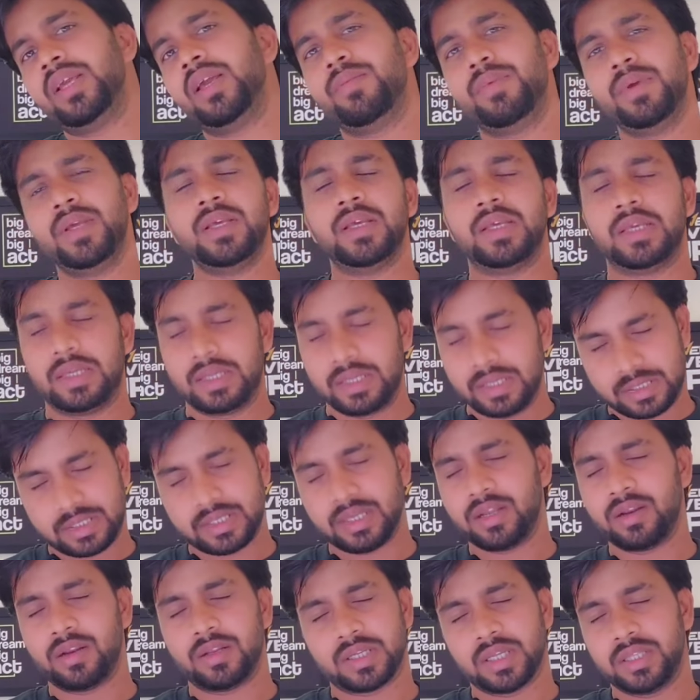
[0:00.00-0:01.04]
और ये भी
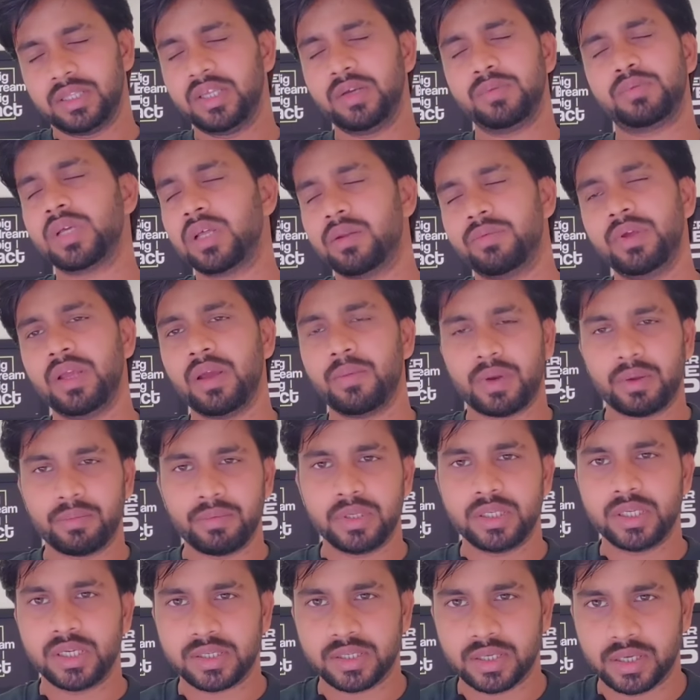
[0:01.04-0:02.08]
सर संदीप सर भी अपना
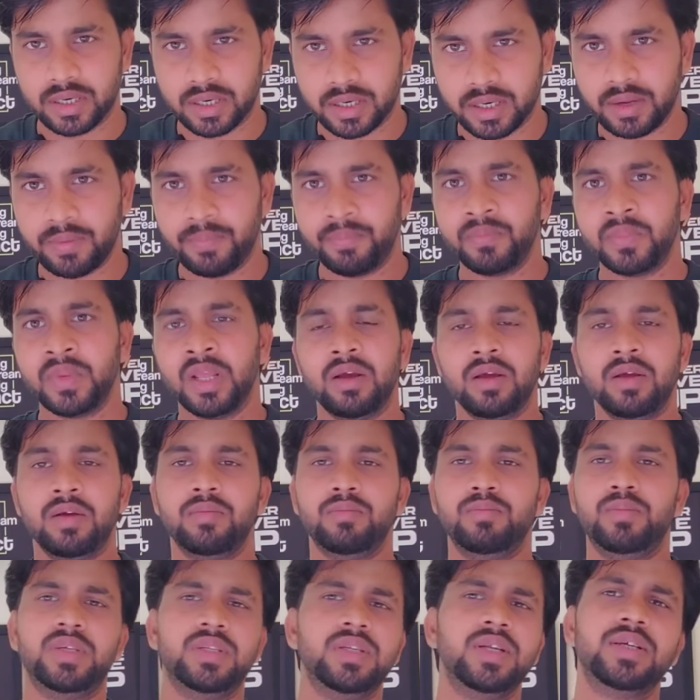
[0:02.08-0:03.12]
बिजनेस कर रहे
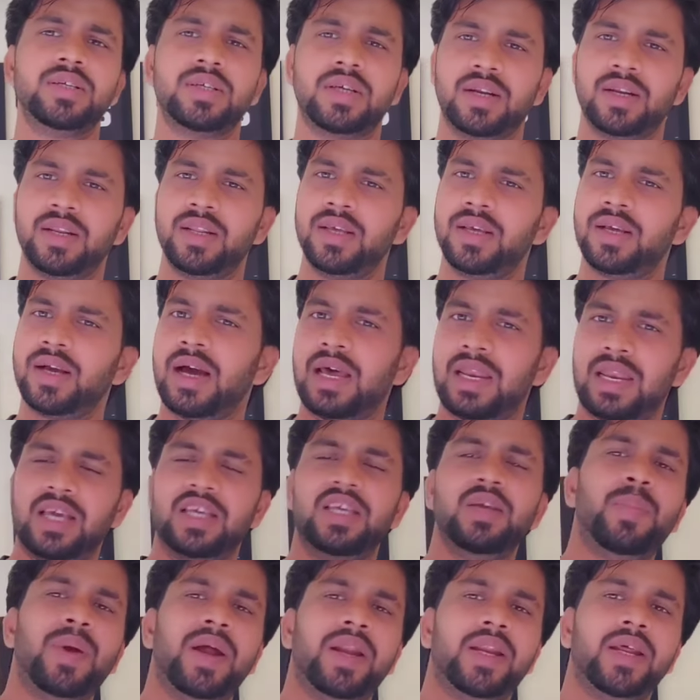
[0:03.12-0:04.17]
हैं बिजनेस करने का
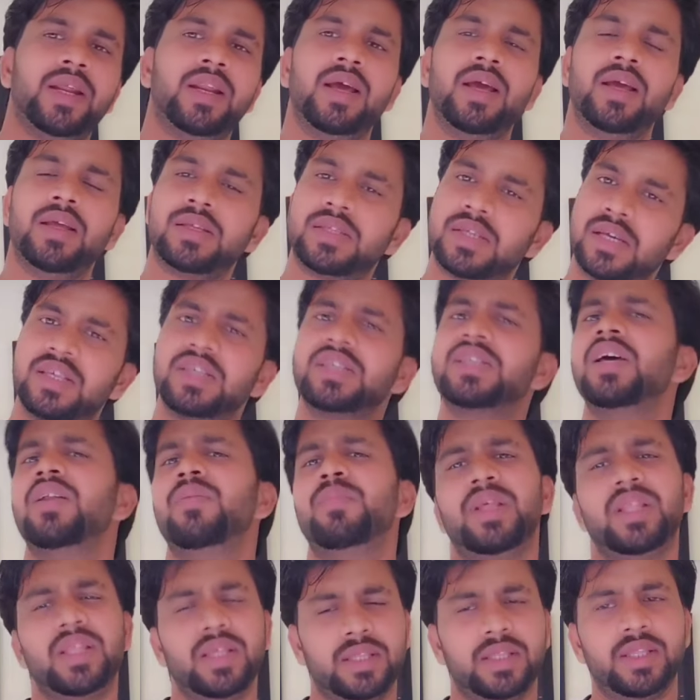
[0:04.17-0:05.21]
अलग ही पैटर्न है
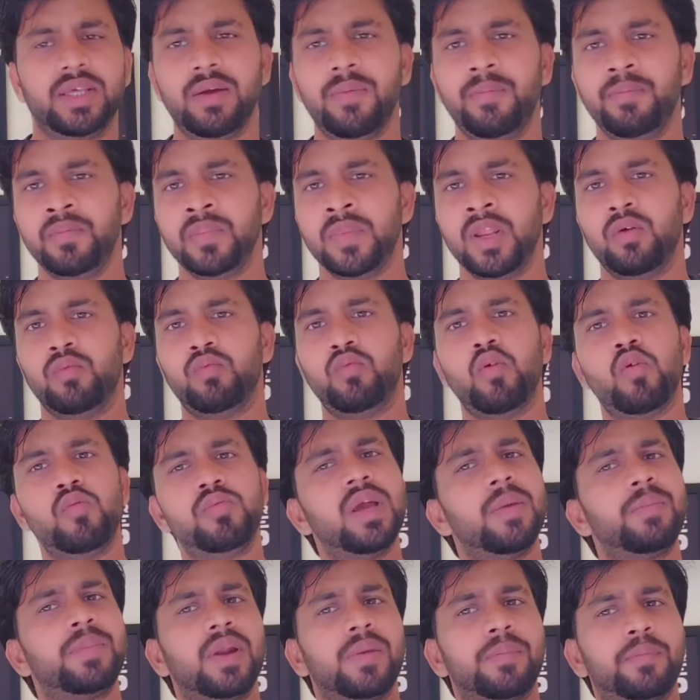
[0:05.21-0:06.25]
सजेशन पे देते हैं वो
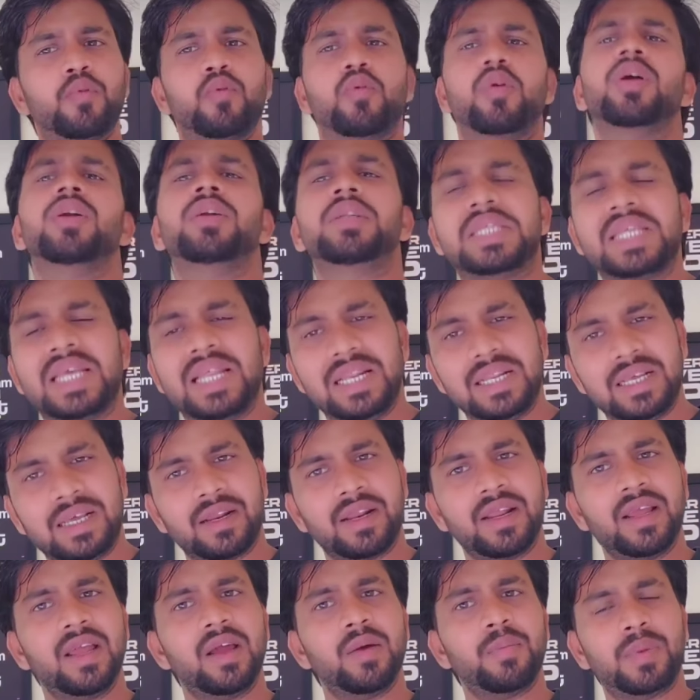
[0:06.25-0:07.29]
भी अपना प्रोडक्ट सेल
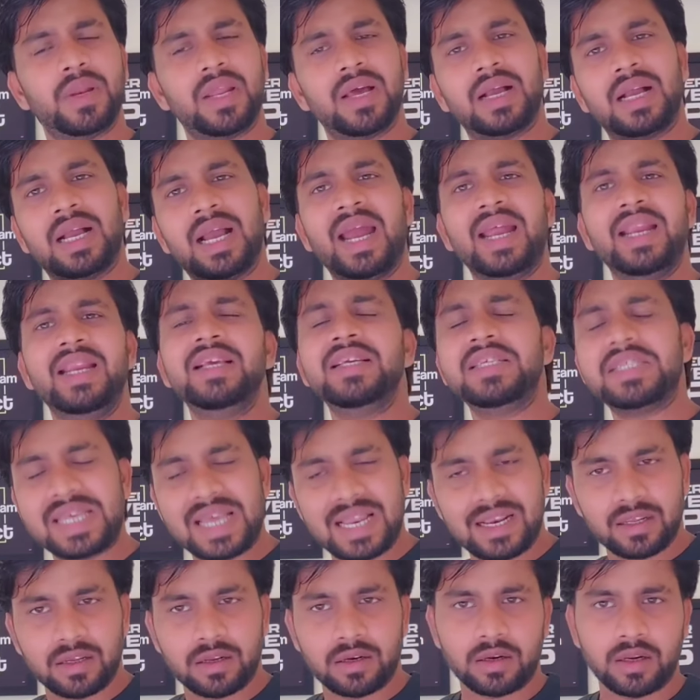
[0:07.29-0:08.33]
कर रहे हैं अपना गाइडिंग
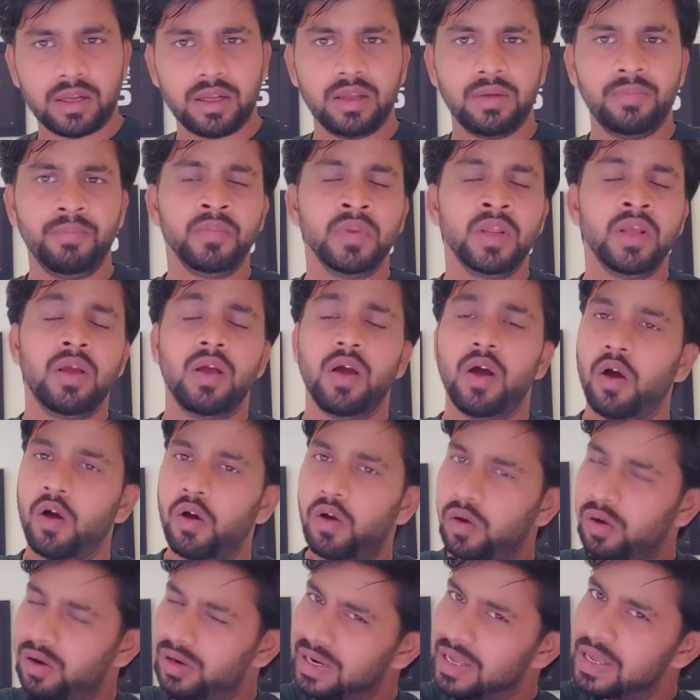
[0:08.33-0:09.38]
सेल कर रहे हैं
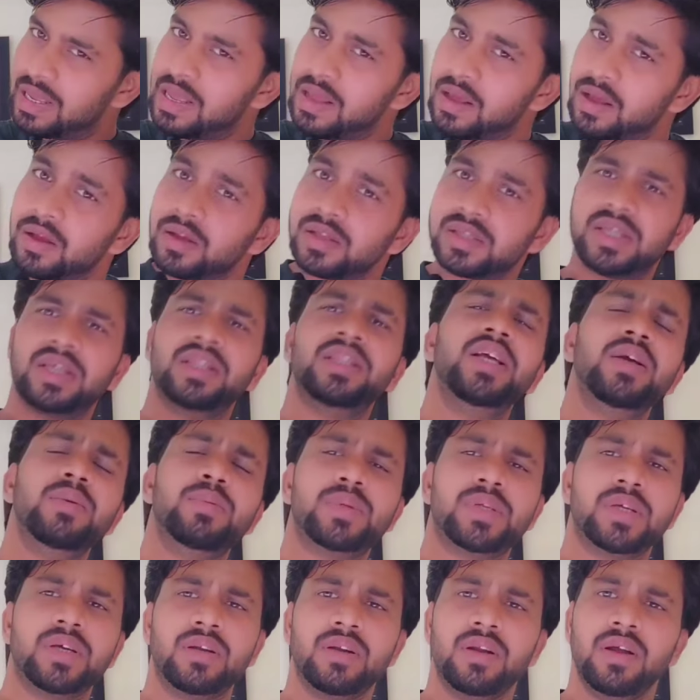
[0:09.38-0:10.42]
और
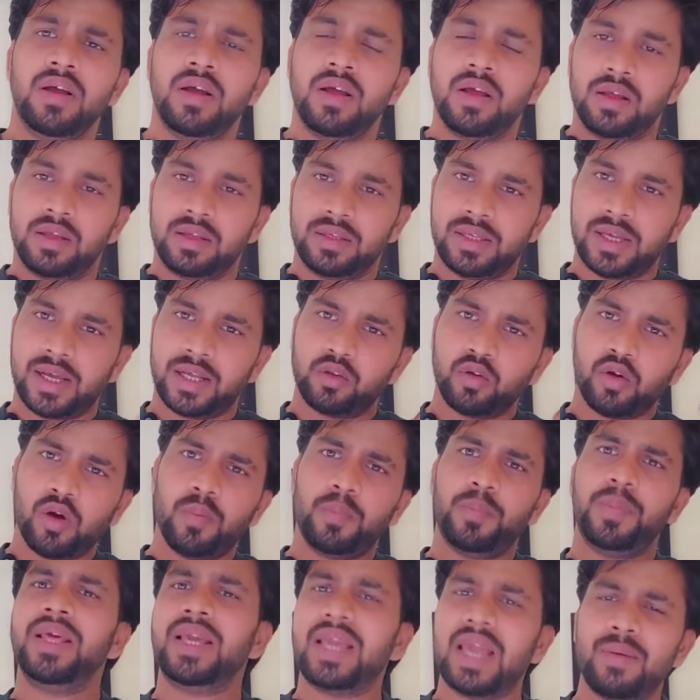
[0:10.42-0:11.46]
संदीप सर या तो
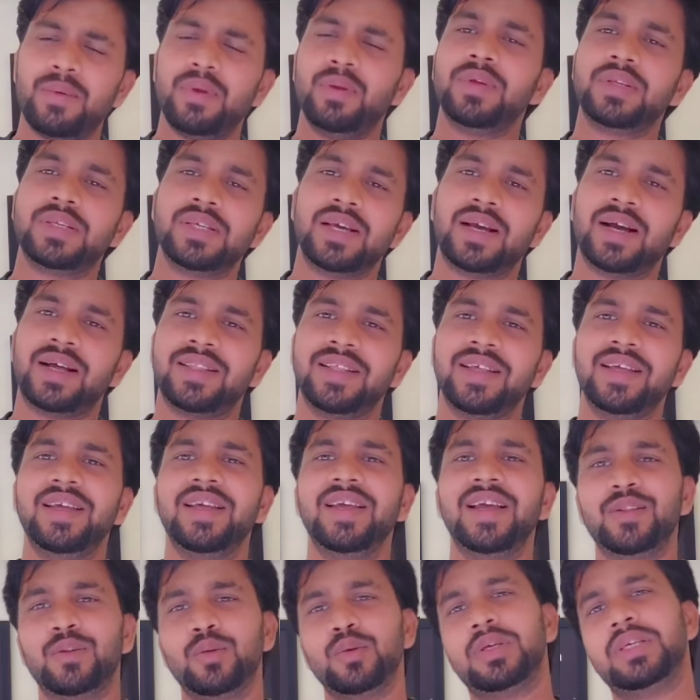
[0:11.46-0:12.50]
अपने कैबिन में सिखाते
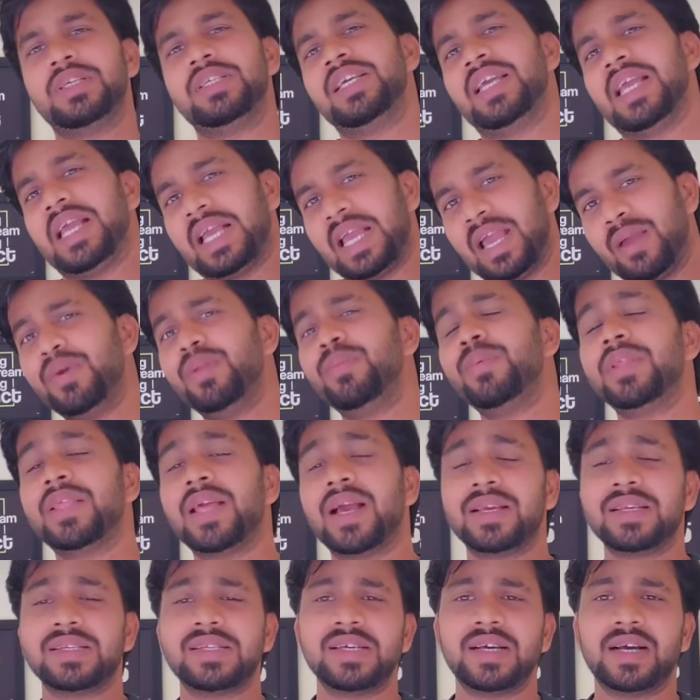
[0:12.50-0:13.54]
हैं या तो किसी के कैबिन में
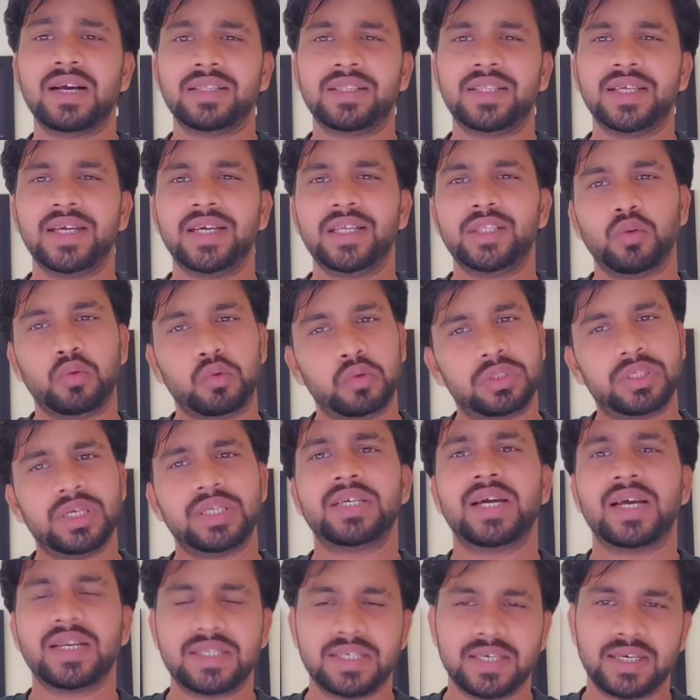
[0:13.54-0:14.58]
जाके सिखाते हैं तो
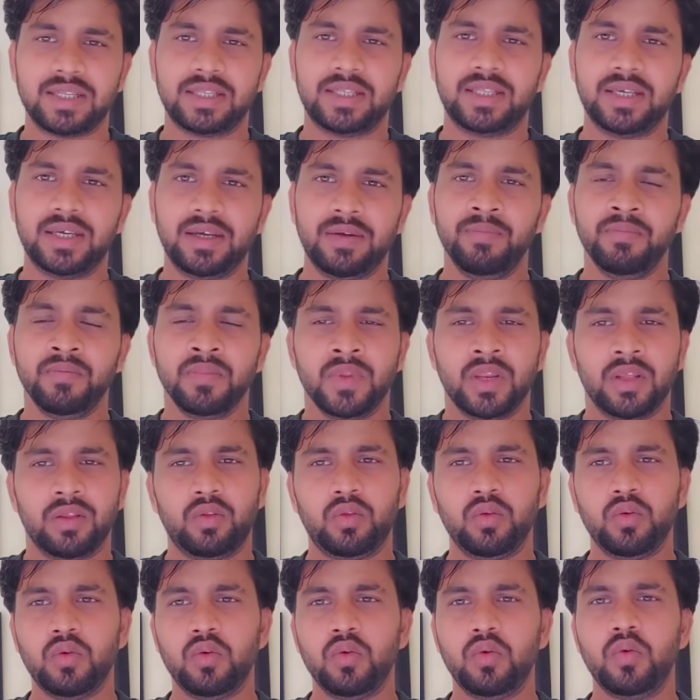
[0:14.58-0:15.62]
उसके चार्ज करते
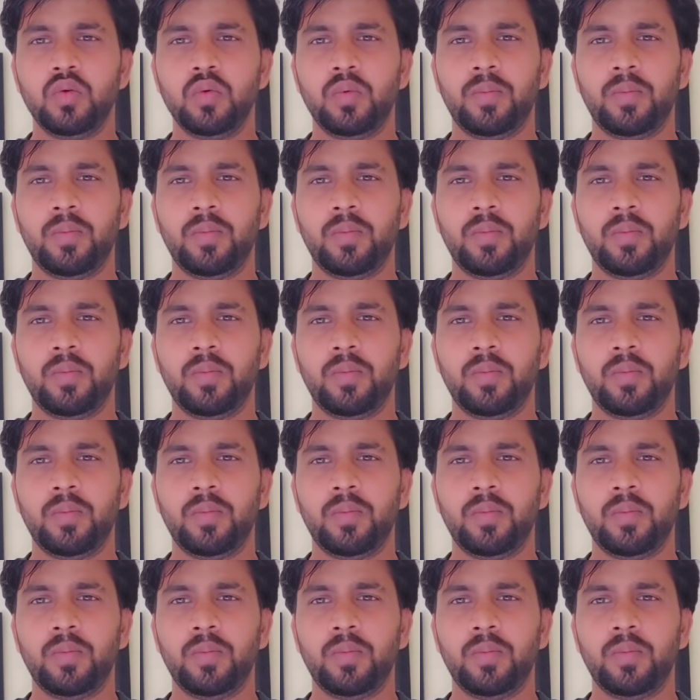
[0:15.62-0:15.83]
हैं तो